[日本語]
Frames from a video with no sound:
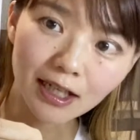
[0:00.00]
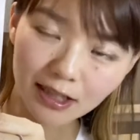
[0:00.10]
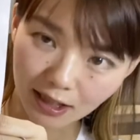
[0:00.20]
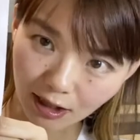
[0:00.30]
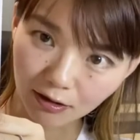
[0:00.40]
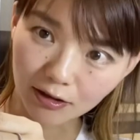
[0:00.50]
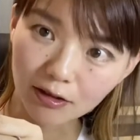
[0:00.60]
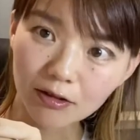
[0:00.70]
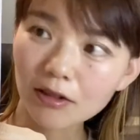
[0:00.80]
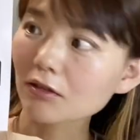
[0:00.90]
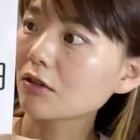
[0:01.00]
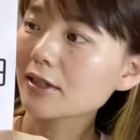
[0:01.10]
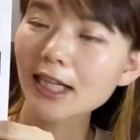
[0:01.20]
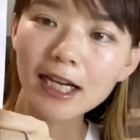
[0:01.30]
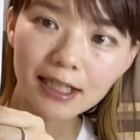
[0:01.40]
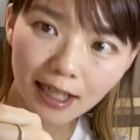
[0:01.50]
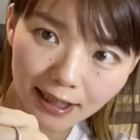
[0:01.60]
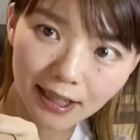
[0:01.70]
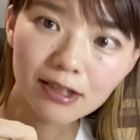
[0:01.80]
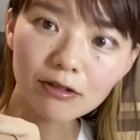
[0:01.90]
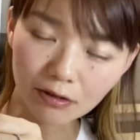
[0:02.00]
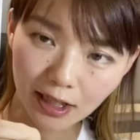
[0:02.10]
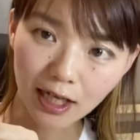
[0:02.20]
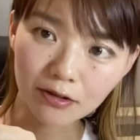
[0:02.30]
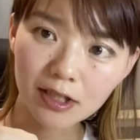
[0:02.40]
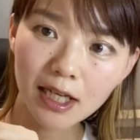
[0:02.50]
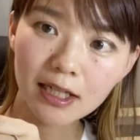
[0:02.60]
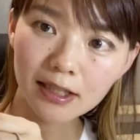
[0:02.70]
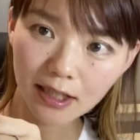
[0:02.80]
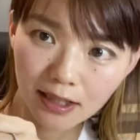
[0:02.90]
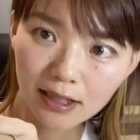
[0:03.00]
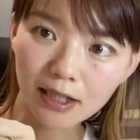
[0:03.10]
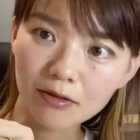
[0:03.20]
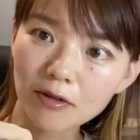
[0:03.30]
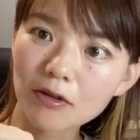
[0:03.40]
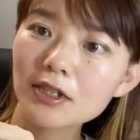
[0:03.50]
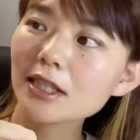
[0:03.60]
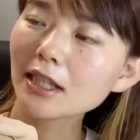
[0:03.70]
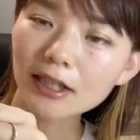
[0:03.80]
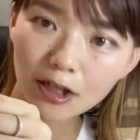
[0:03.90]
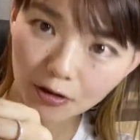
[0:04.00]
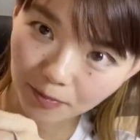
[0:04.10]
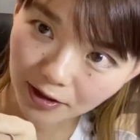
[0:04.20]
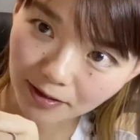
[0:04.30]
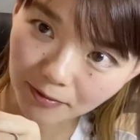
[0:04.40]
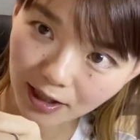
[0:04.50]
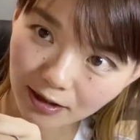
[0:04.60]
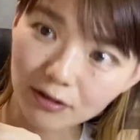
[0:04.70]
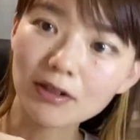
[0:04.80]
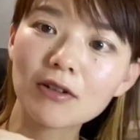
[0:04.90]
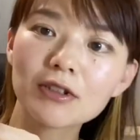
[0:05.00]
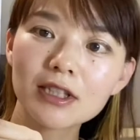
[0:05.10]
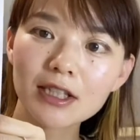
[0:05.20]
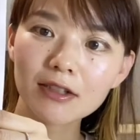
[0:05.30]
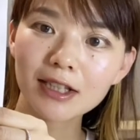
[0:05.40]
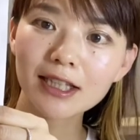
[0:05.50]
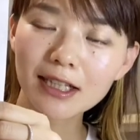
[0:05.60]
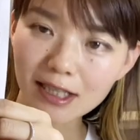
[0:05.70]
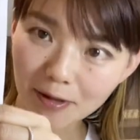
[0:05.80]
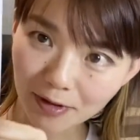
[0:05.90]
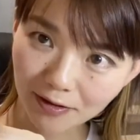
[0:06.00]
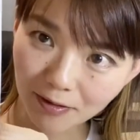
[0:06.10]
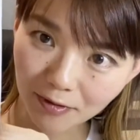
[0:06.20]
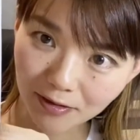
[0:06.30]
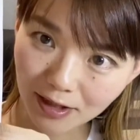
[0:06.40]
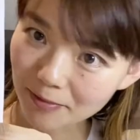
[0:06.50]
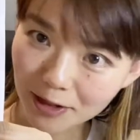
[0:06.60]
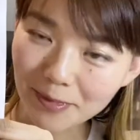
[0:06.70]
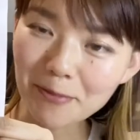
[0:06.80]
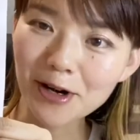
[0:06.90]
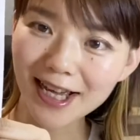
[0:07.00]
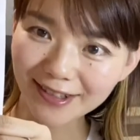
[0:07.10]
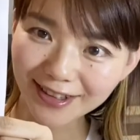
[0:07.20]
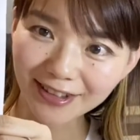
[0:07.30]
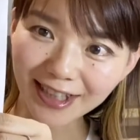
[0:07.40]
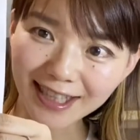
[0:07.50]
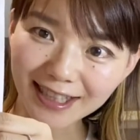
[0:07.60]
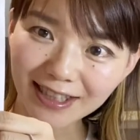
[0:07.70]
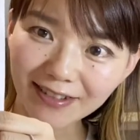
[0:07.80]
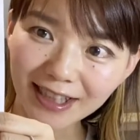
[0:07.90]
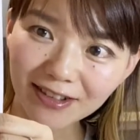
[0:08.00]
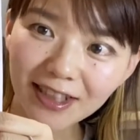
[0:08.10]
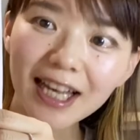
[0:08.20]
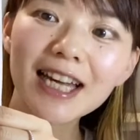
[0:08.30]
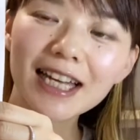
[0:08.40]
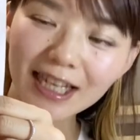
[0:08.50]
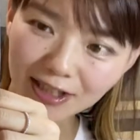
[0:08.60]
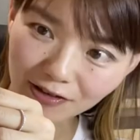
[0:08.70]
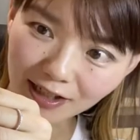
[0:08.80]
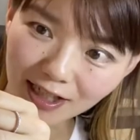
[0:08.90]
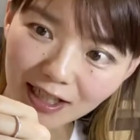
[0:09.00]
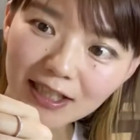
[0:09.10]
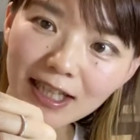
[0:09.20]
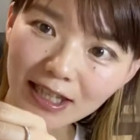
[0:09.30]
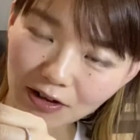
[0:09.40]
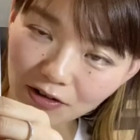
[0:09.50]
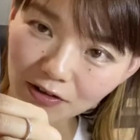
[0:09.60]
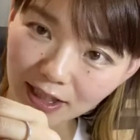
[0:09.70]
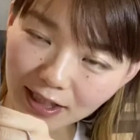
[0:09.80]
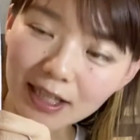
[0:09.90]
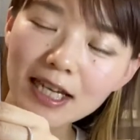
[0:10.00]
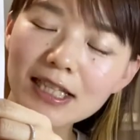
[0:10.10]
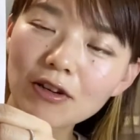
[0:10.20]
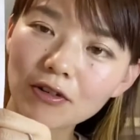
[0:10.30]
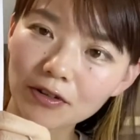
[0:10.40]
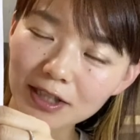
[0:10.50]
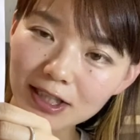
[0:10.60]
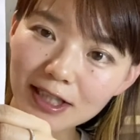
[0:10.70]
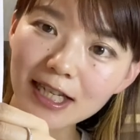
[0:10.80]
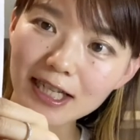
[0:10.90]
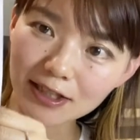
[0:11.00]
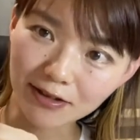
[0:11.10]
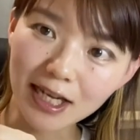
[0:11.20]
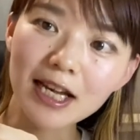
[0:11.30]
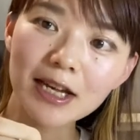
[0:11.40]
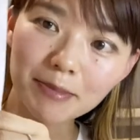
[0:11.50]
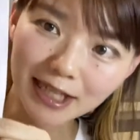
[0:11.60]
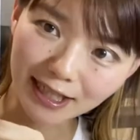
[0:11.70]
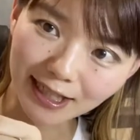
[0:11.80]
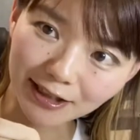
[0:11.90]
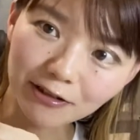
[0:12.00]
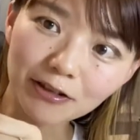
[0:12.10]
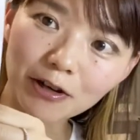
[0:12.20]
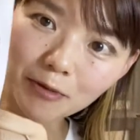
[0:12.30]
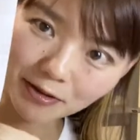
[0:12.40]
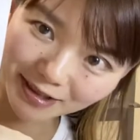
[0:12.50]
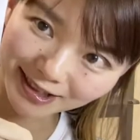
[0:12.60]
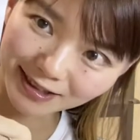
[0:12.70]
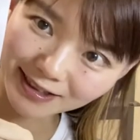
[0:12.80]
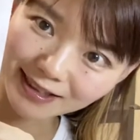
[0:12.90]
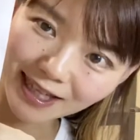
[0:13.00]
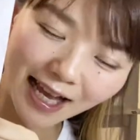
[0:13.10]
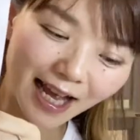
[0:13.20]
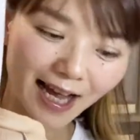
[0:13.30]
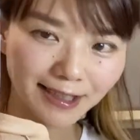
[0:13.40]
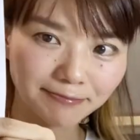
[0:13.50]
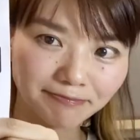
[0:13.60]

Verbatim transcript: ね、これ最大ですので、全員が全員、法人だったら600円もらえるとか、個人事業だったら300万もらえるっていうような話ではないので、これから算定方法やね、計算方法について一緒に見ていきたいと思います。はい。